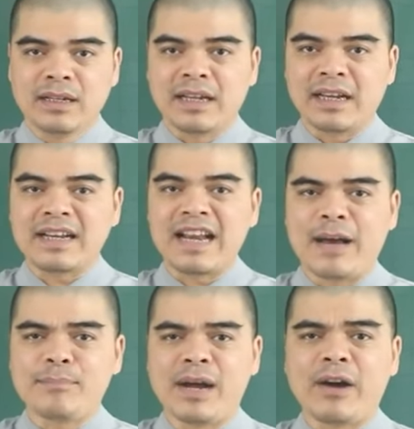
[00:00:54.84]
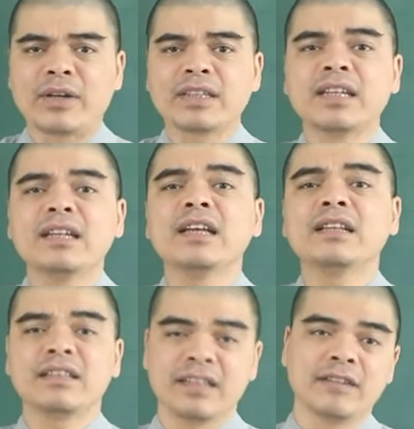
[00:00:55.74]
để đảm bảo cái tính
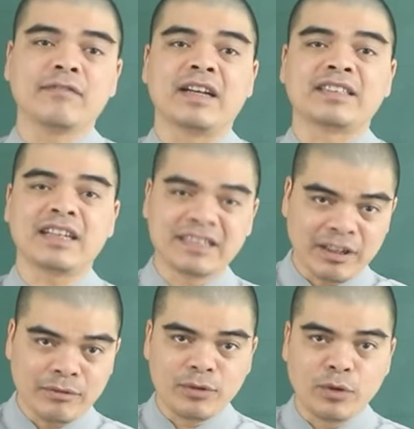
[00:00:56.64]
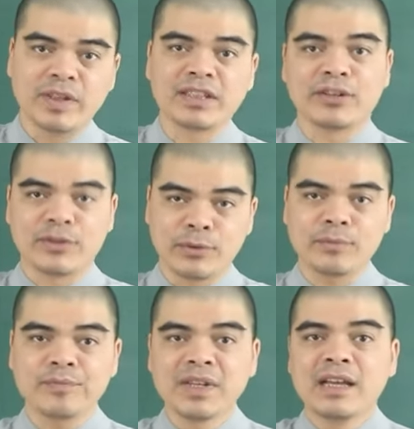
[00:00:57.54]
linh thiêng và sang trọng của việc thờ
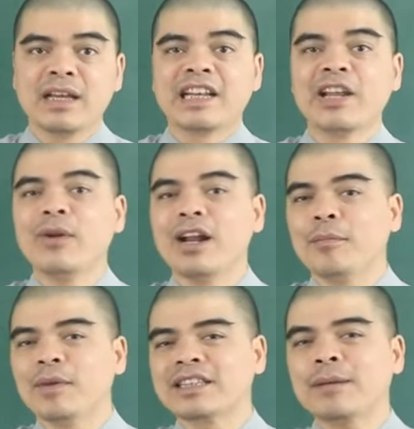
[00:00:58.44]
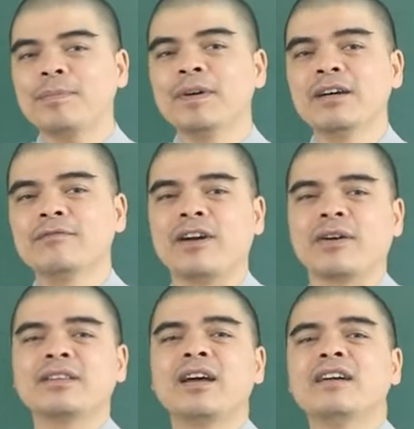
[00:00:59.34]
cúng. Nếu lỡ mà thắp hương vào
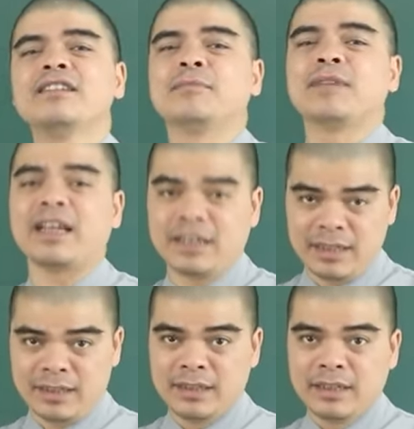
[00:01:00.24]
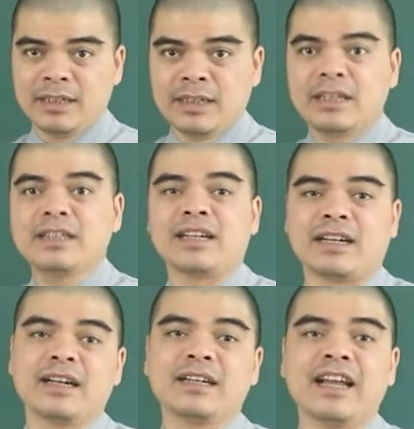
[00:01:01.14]
cái thời điểm đại kỵ thì
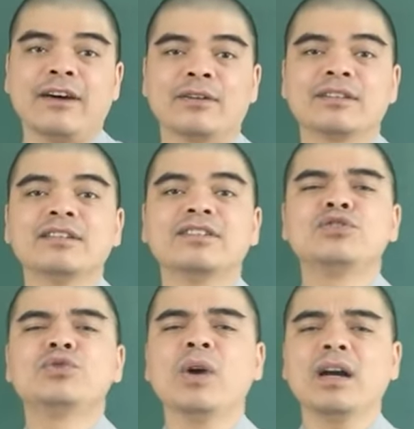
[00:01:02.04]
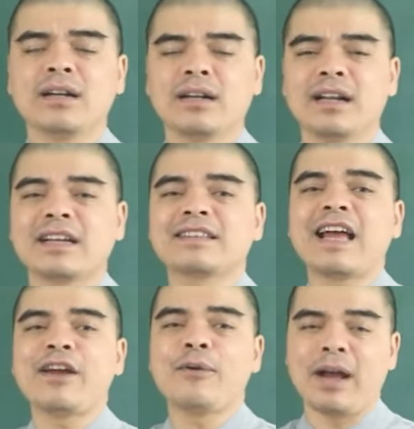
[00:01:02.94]
chẳng khác nào tự chuốc lấy cái
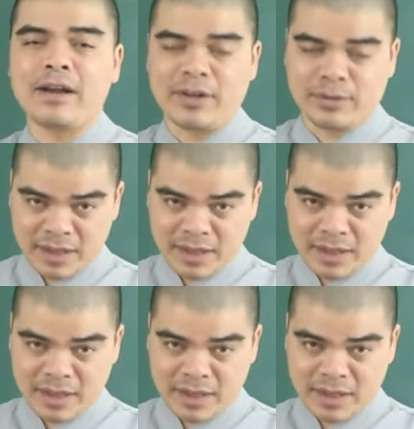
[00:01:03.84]
tai họa vào